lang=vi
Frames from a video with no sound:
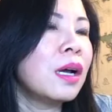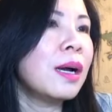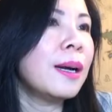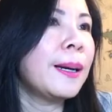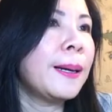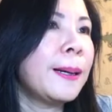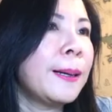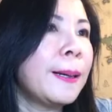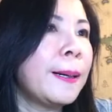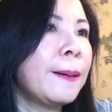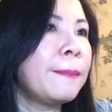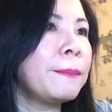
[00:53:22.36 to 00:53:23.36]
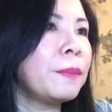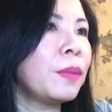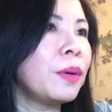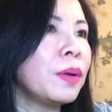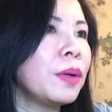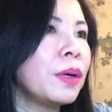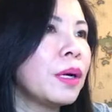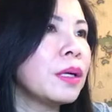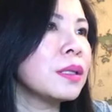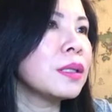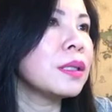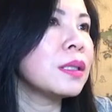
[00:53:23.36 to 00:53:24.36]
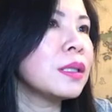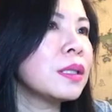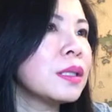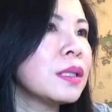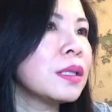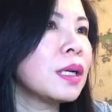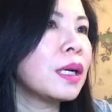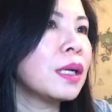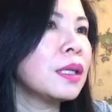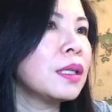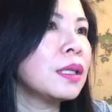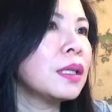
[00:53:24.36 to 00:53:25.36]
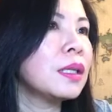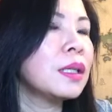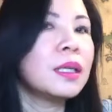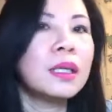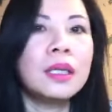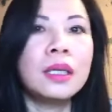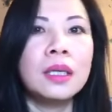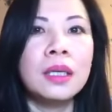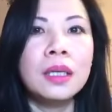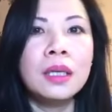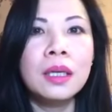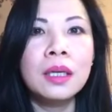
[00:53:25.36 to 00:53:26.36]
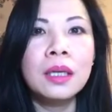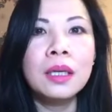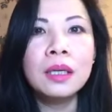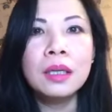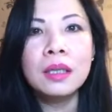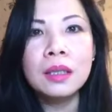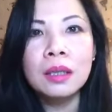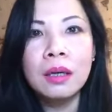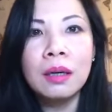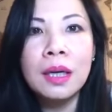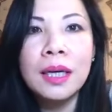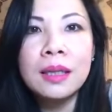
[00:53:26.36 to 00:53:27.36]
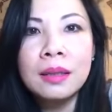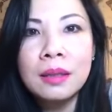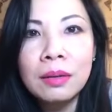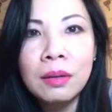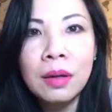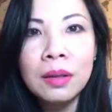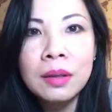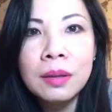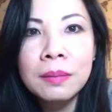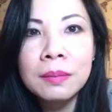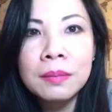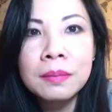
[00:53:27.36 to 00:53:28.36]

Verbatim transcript: À, mọi lần ăn trời. À, còn ai có câu hỏi nữa không?